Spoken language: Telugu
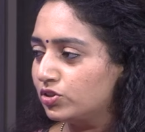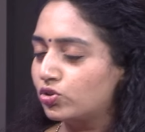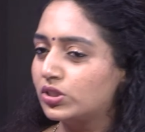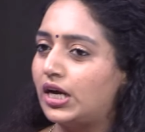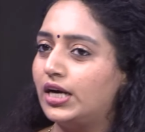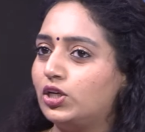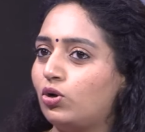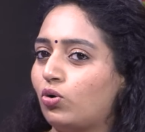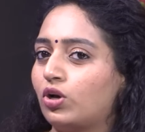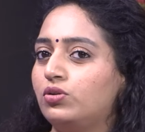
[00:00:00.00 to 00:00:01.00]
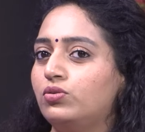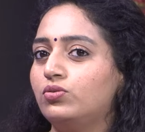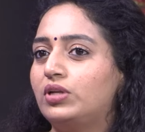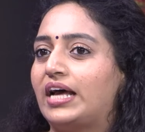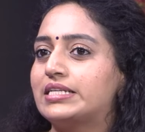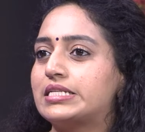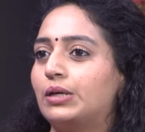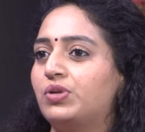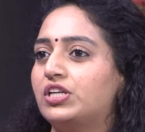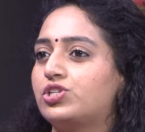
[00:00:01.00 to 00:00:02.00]
సో దాంట్లో ఒకరు లాస్ట్ టైం
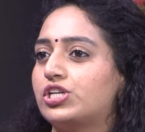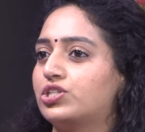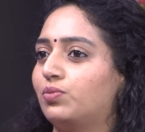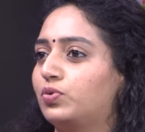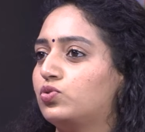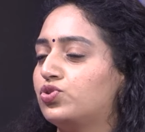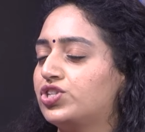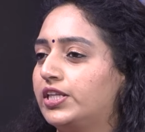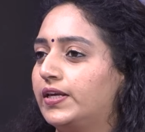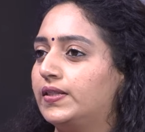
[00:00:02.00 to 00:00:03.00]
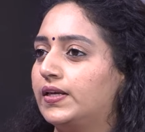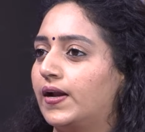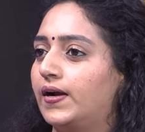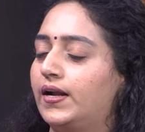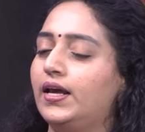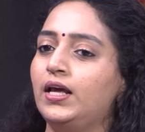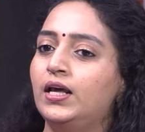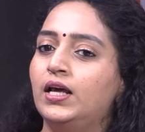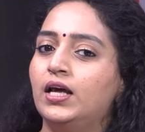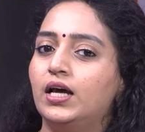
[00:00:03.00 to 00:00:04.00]
నేను చేసినప్పుడు చూసింది ఏంది అని అంటే
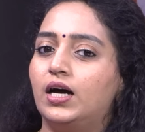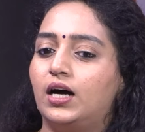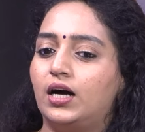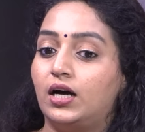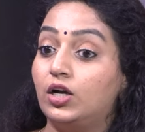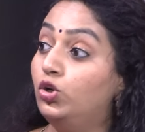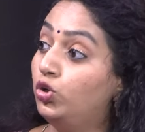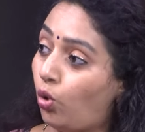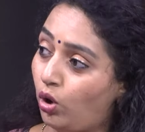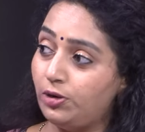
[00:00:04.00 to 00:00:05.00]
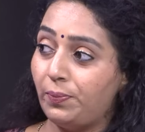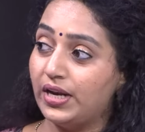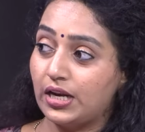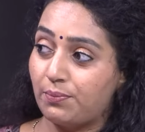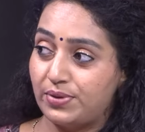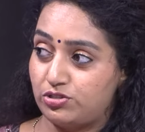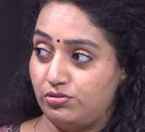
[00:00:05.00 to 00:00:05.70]
నోట్ పైన నంబర్స్